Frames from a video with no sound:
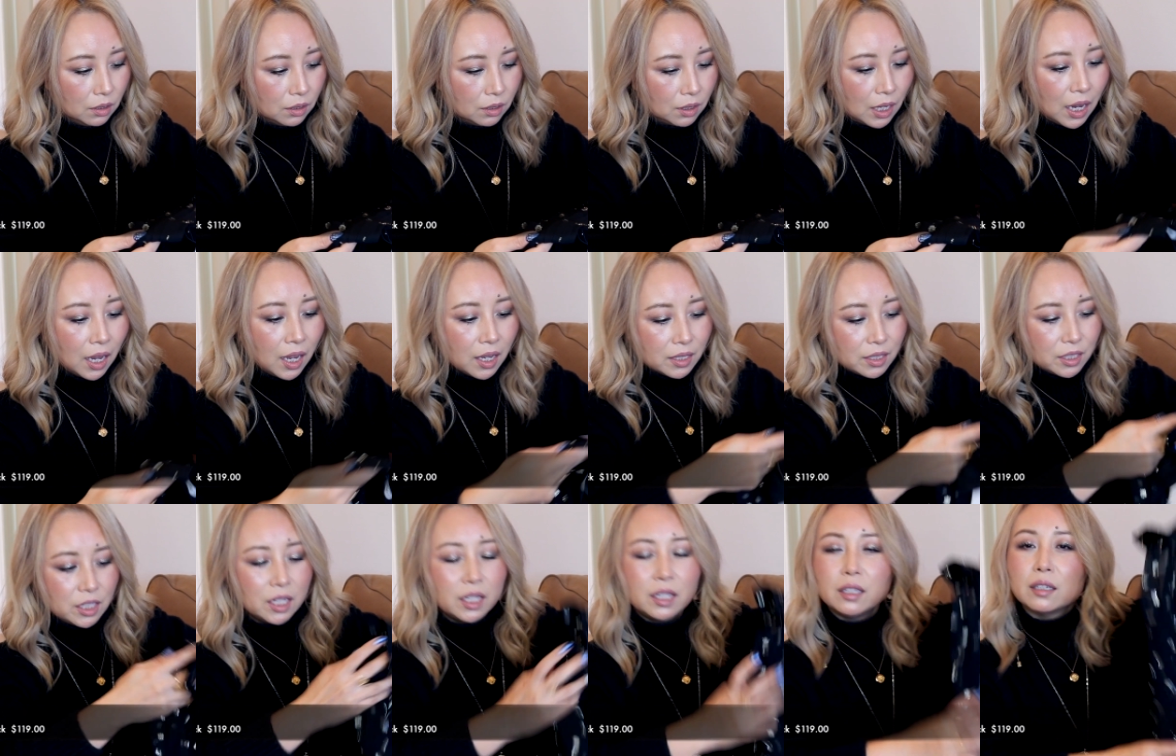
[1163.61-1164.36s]
它
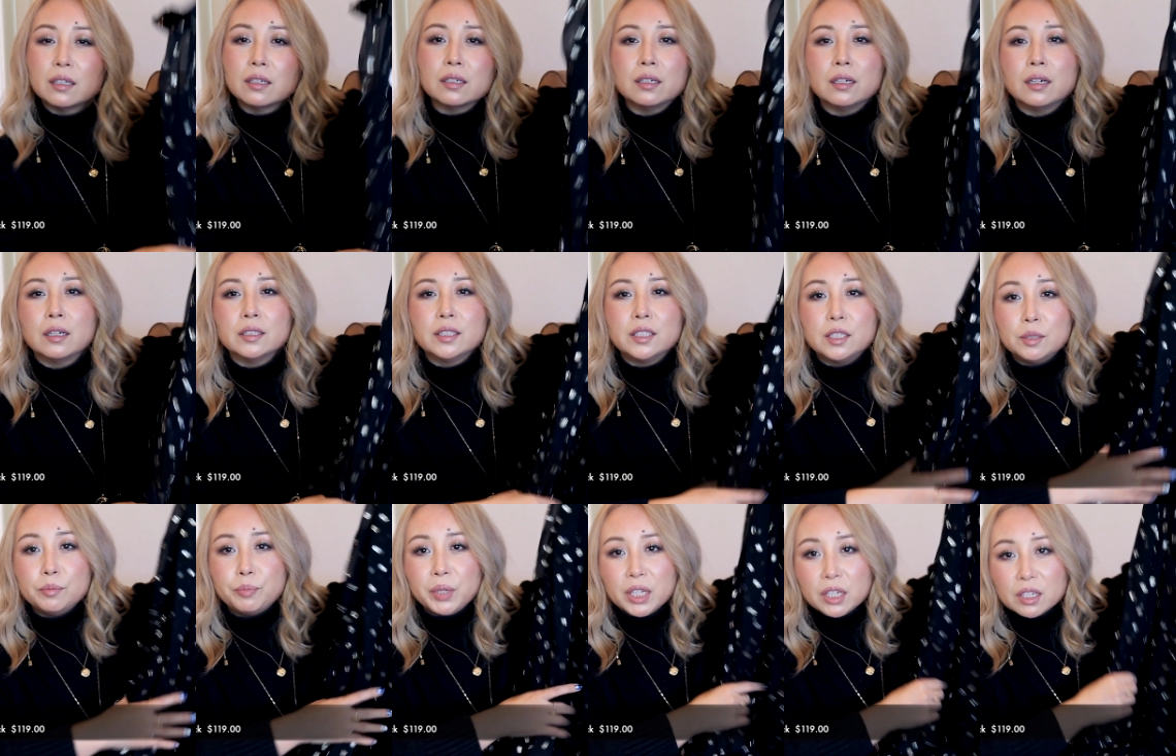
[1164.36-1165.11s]
这一个
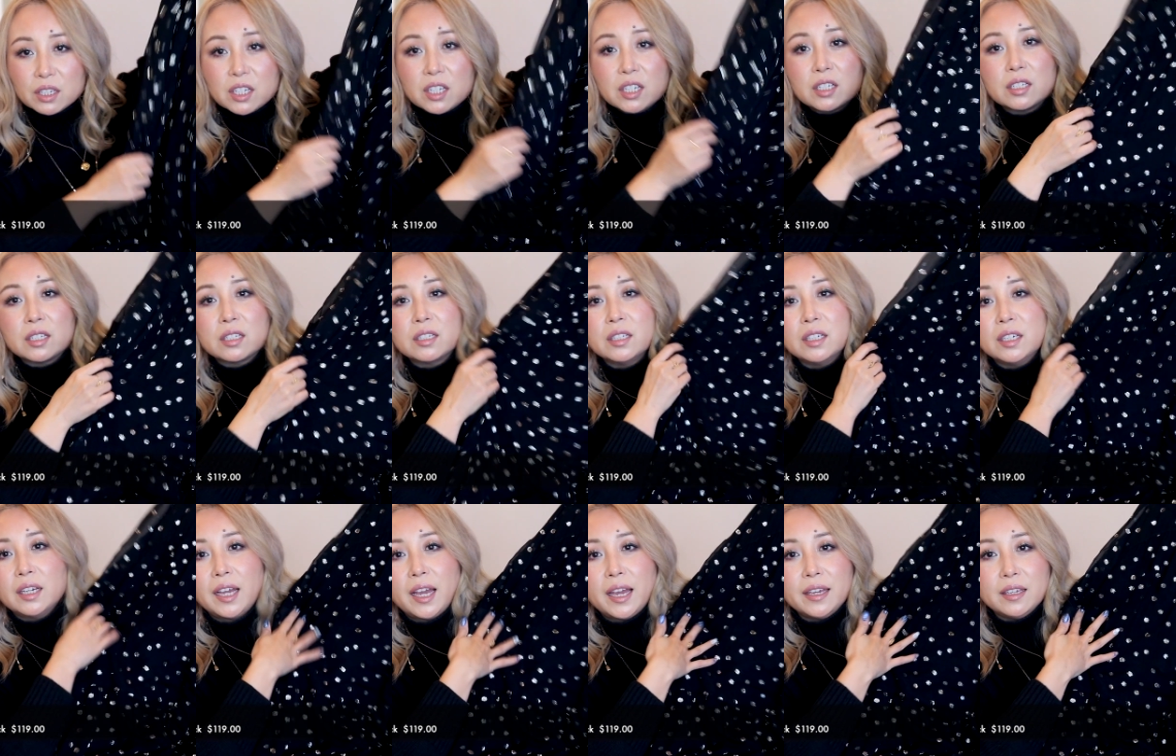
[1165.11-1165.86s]
其实平时
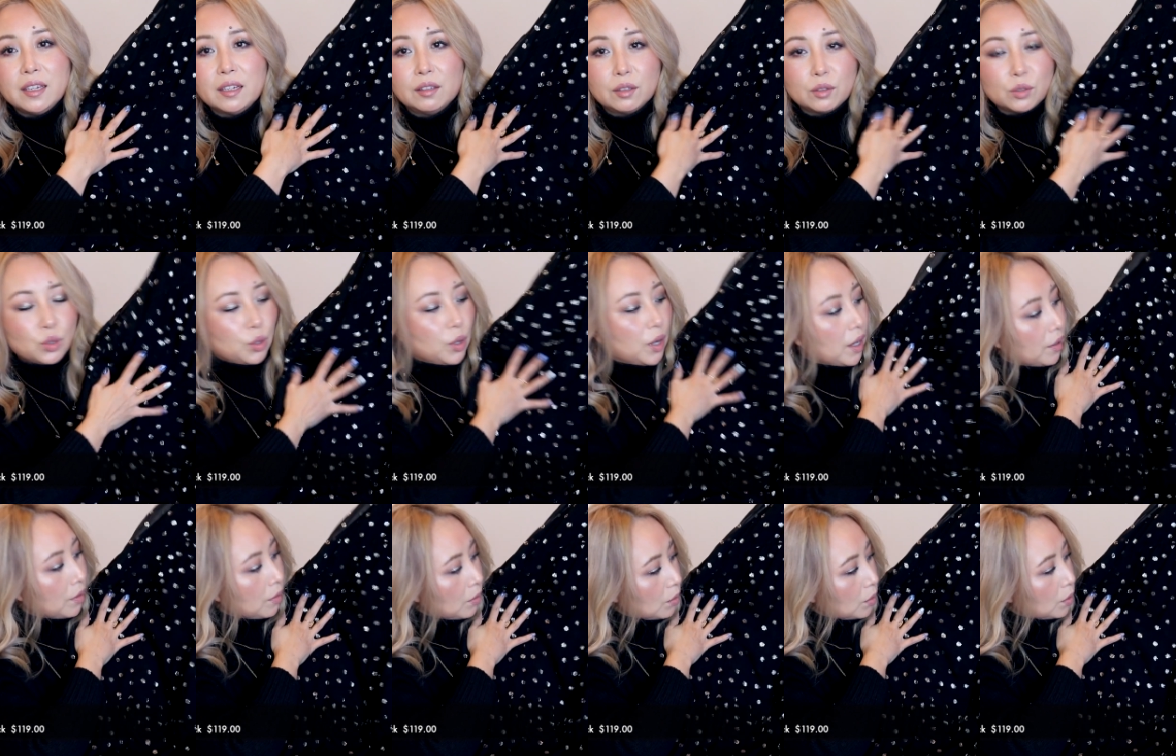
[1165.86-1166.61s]
应该也能穿，
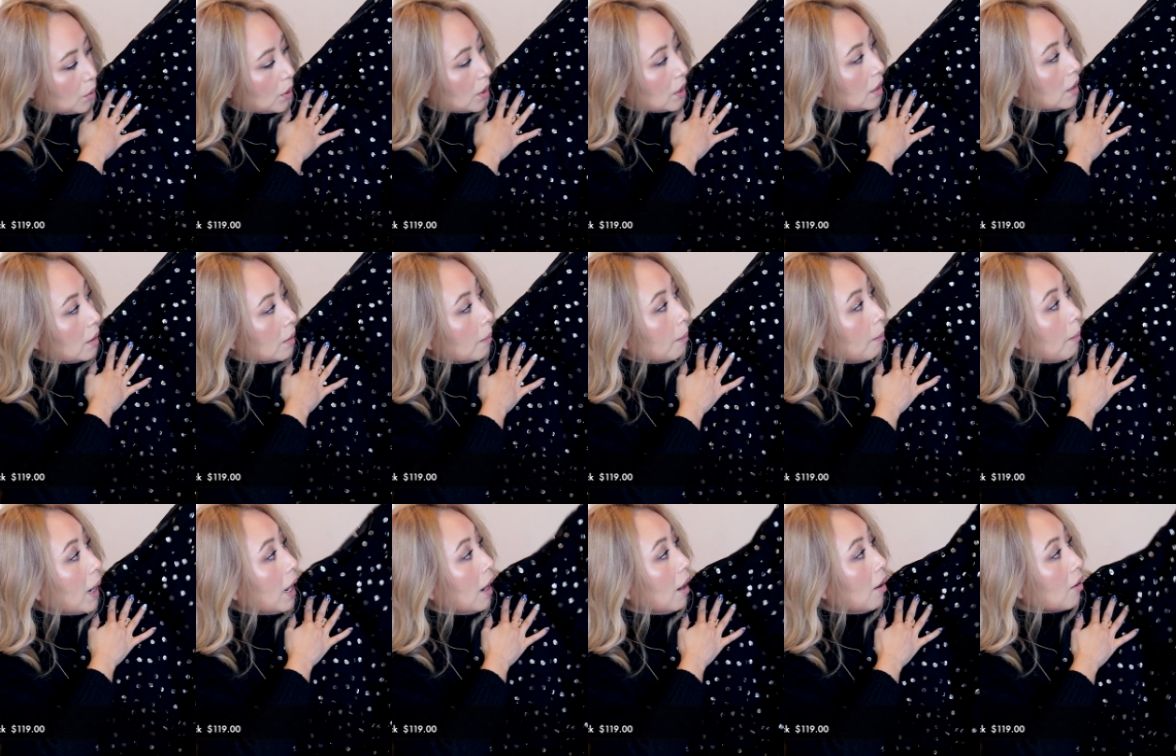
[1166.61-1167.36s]
我觉得
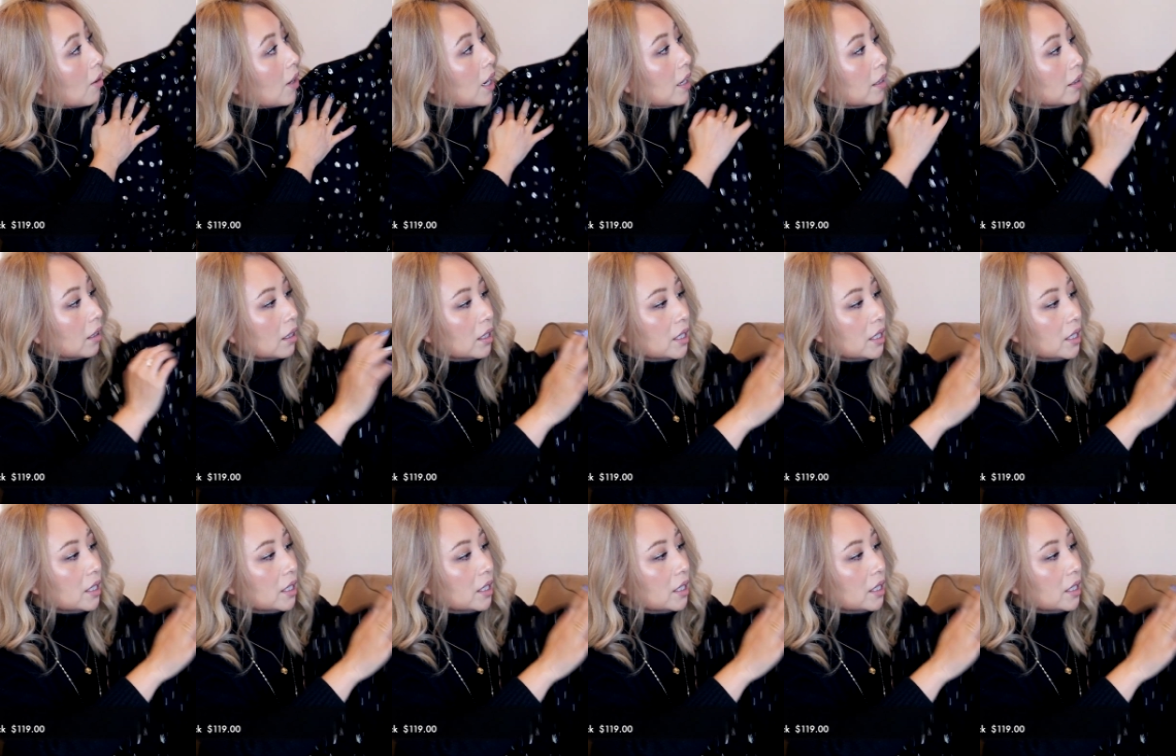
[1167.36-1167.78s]
蛮好看的。